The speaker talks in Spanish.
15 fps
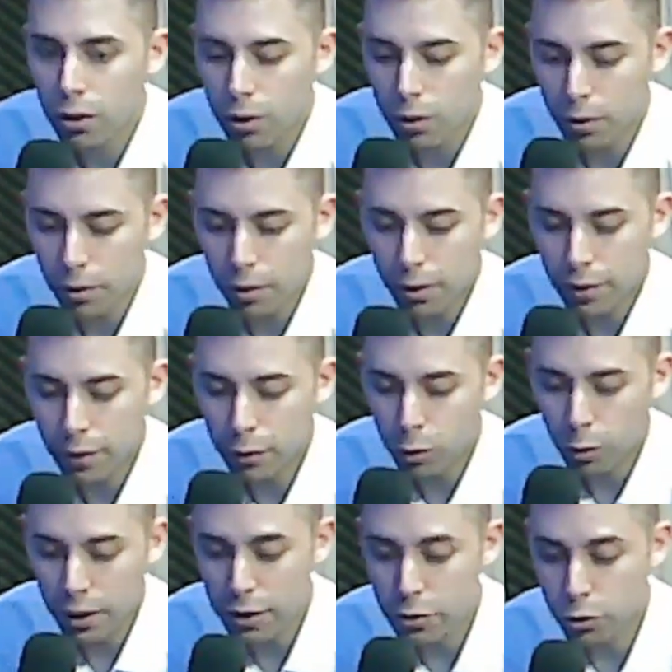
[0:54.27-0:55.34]
de
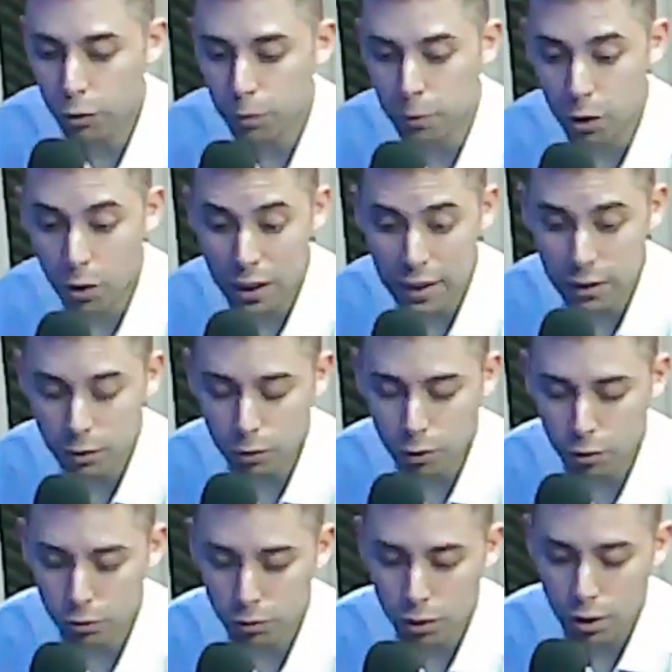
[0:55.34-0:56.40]
estos hechos
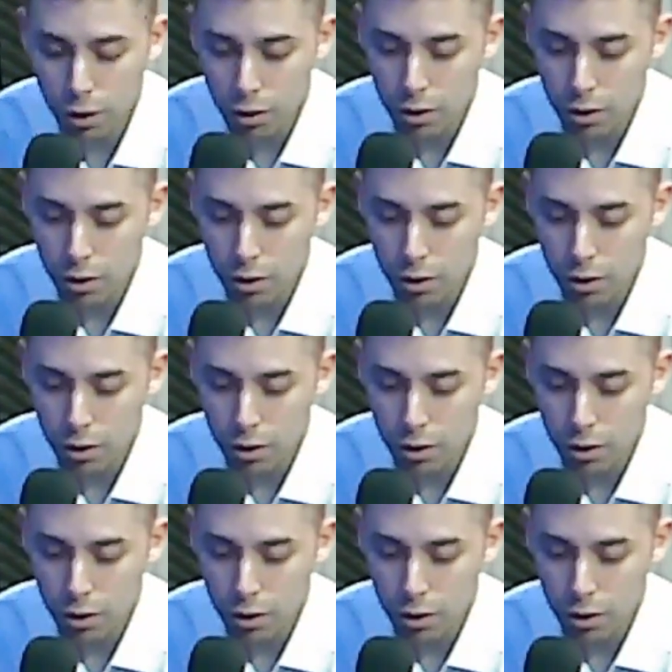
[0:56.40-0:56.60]
violentos,